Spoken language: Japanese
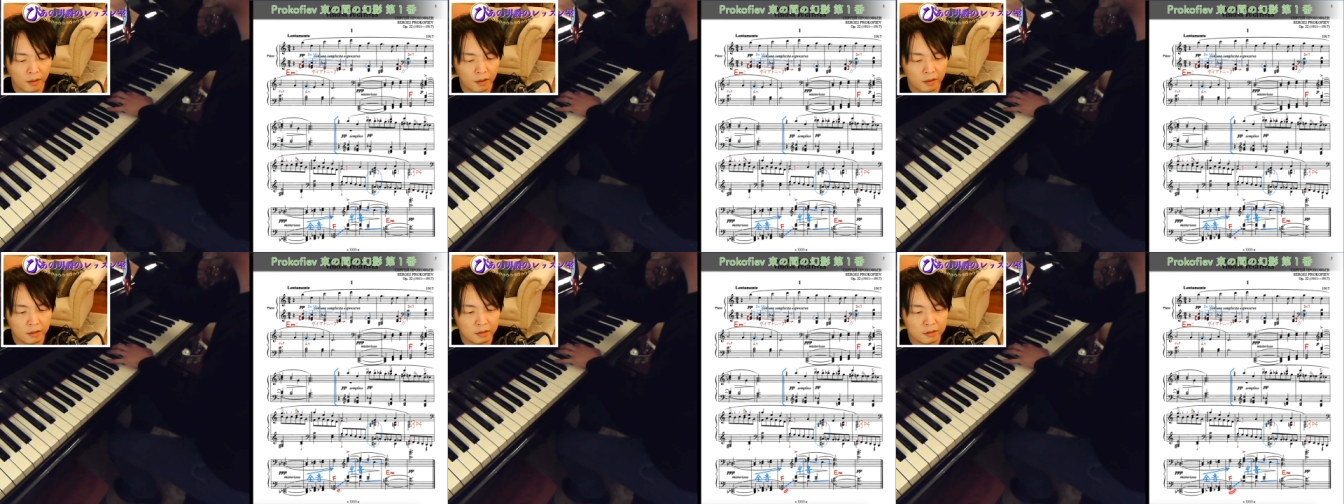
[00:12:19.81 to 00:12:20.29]

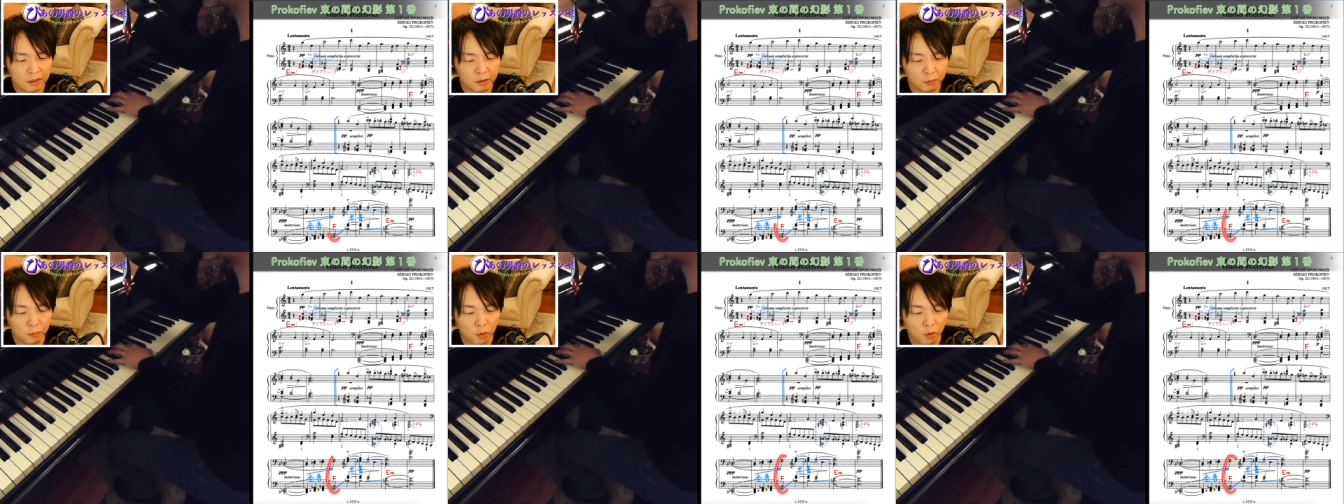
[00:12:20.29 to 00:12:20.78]
なんですけれ
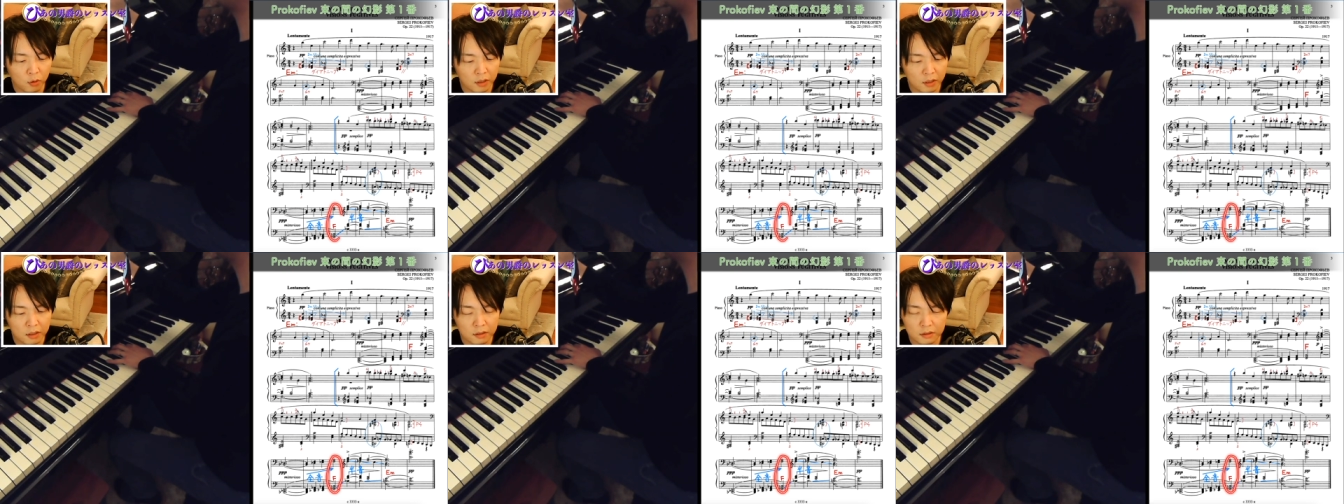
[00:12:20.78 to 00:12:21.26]
ども、ここ
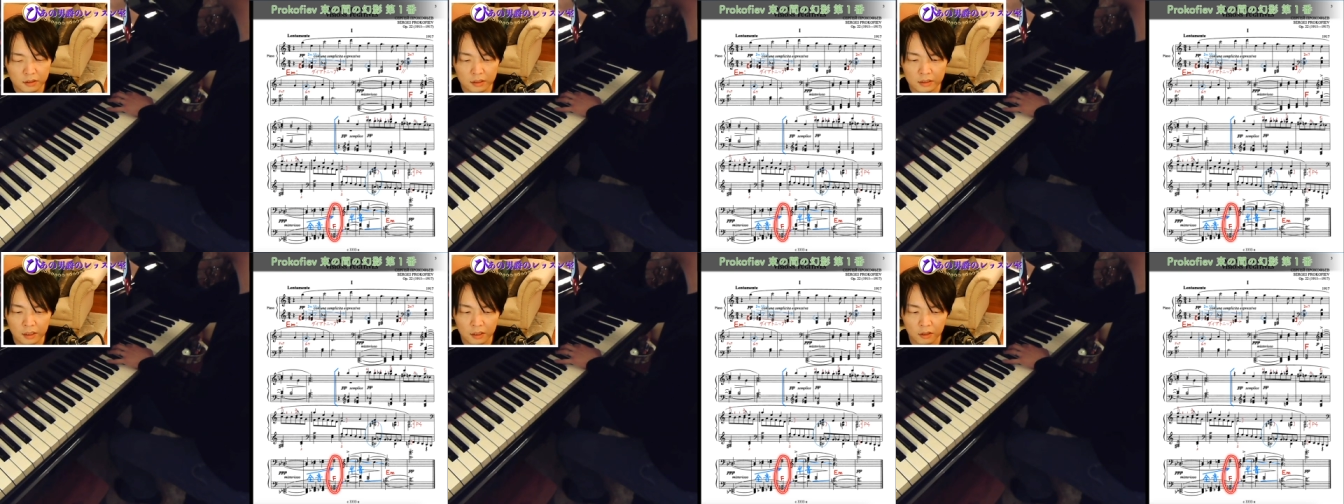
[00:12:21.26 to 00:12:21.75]
で行き着い
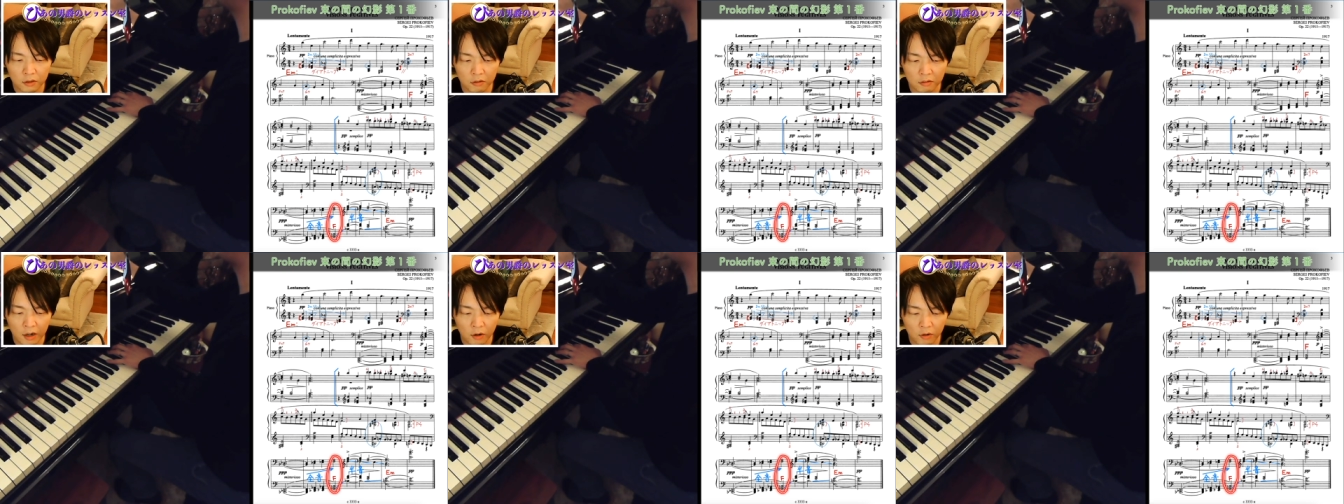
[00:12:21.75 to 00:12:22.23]
た先の
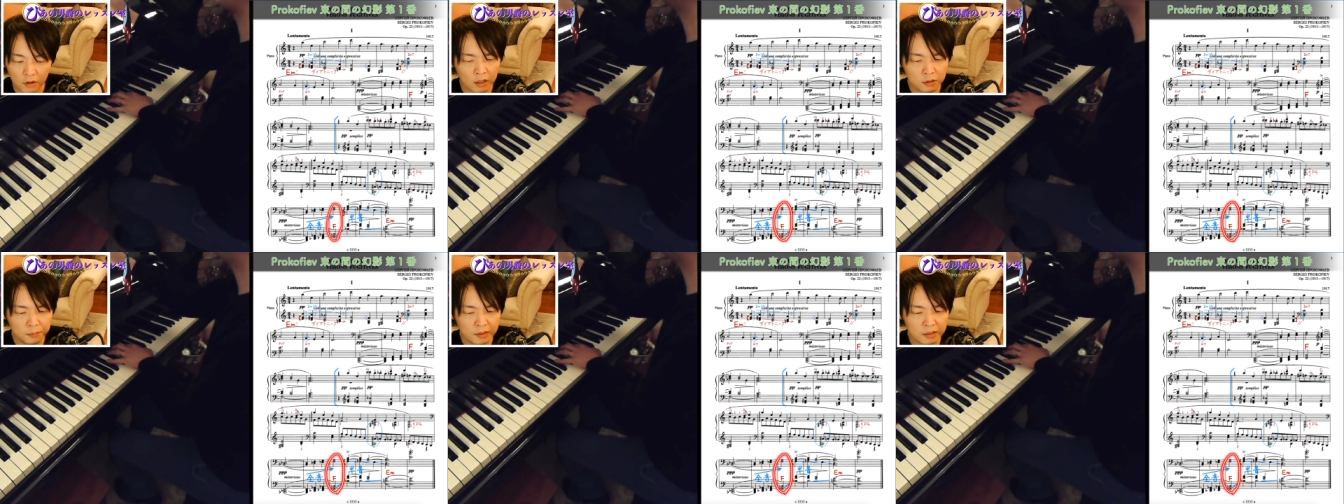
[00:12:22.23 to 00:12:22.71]
和音
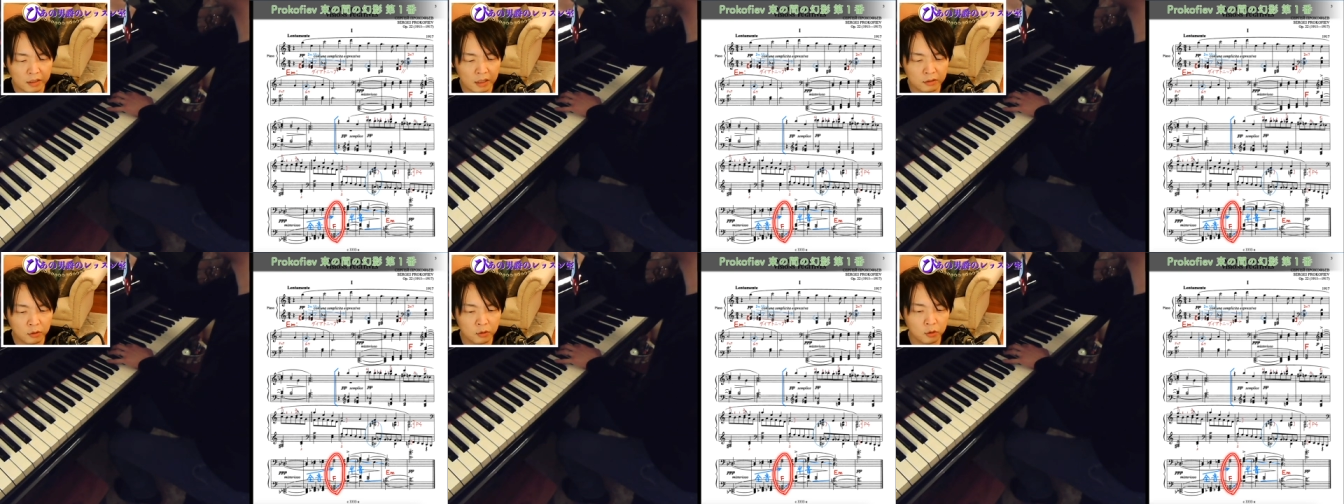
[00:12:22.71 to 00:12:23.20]
F メジャーであ
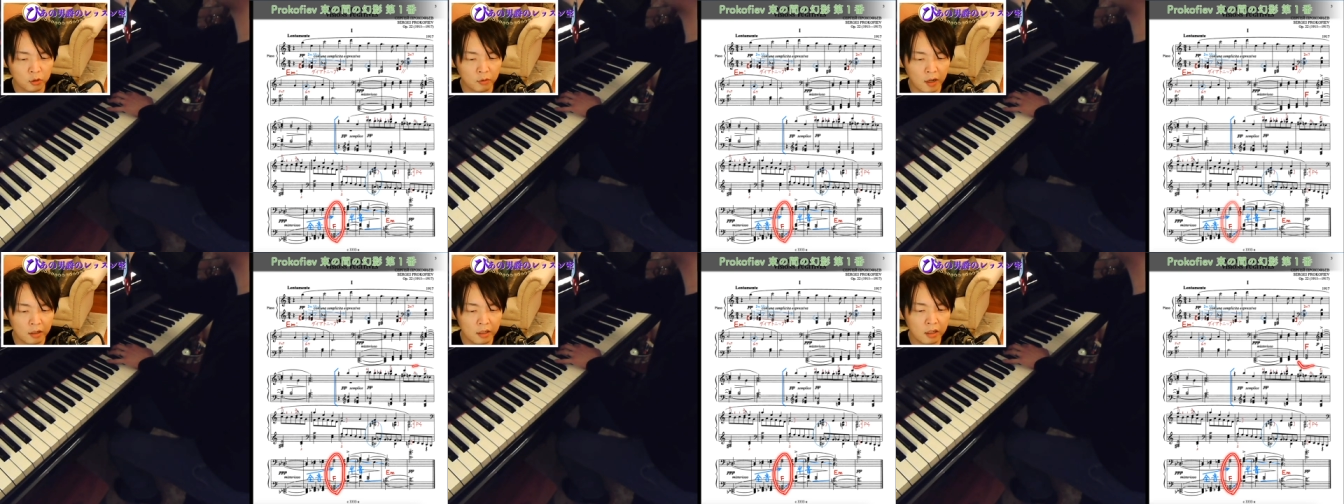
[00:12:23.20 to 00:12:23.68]
るということ
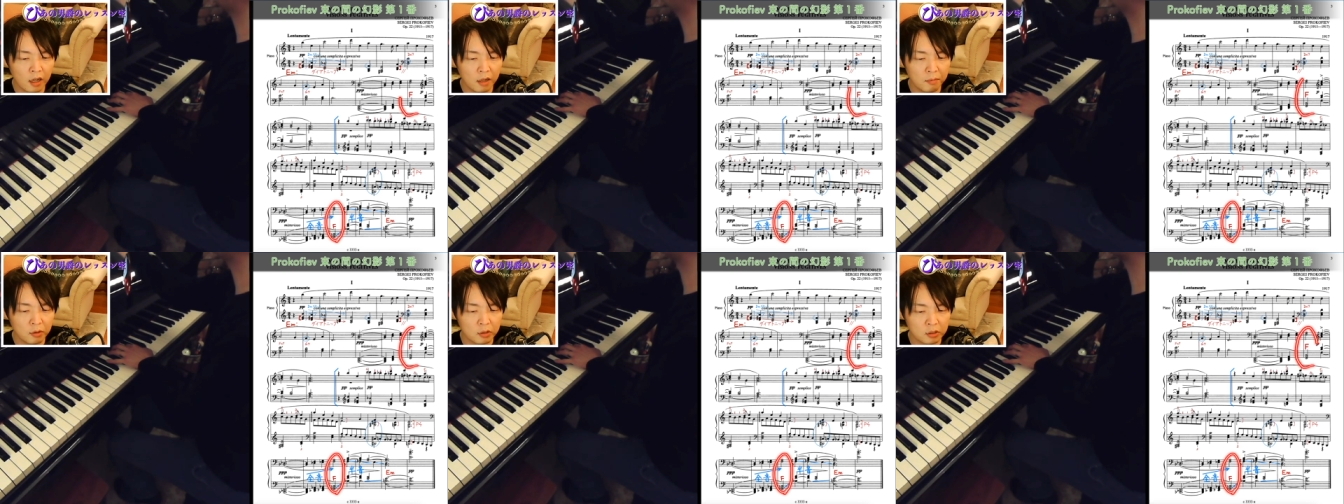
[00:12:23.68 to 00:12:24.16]
は、1
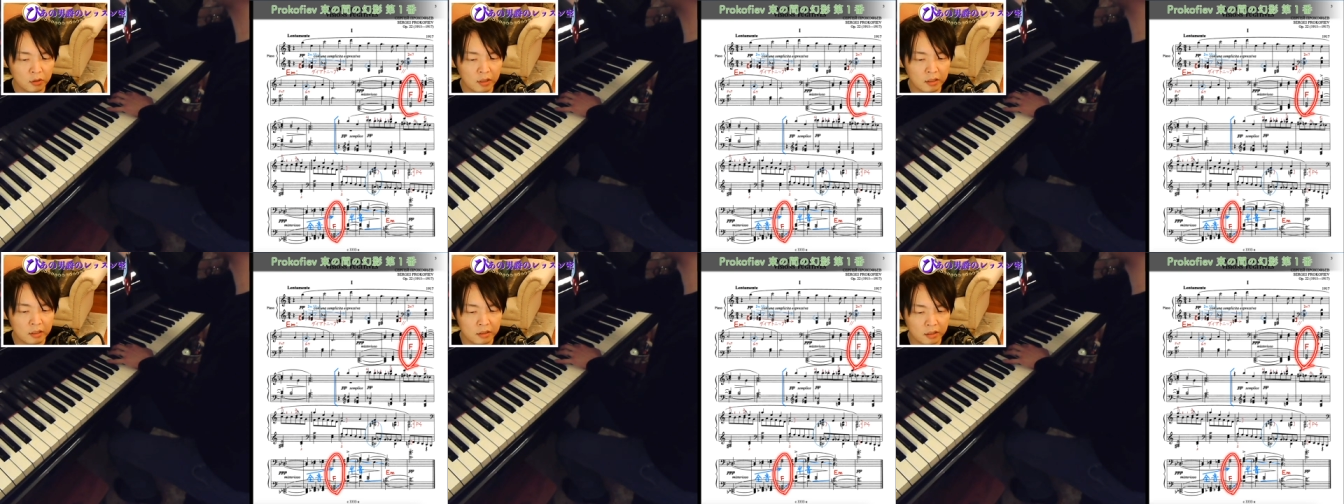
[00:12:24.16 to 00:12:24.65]
回目と一緒な
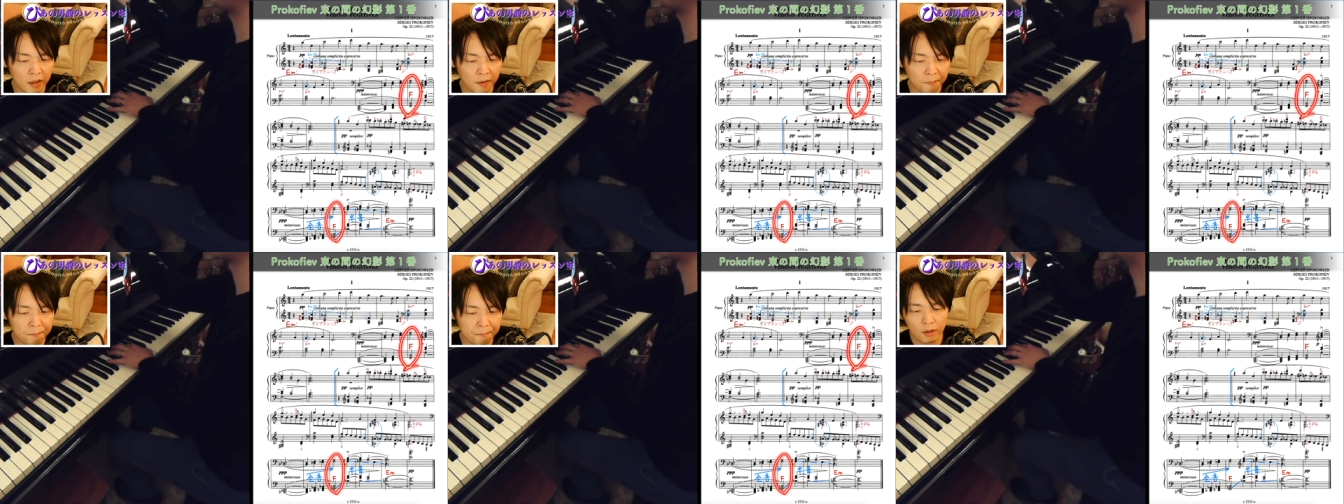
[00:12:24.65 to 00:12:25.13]
んです
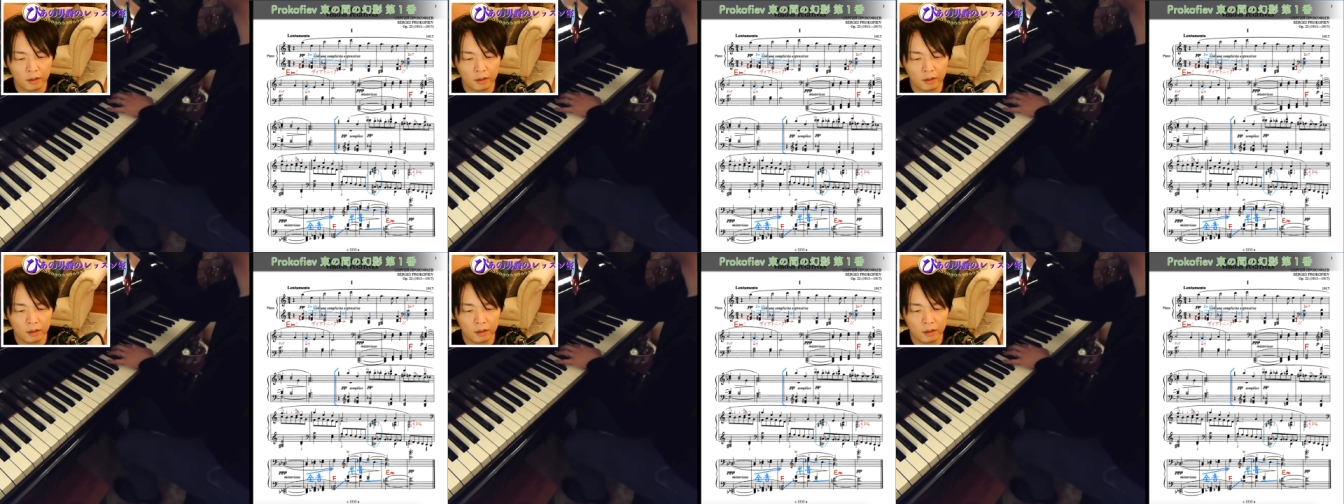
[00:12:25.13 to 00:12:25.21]
ね。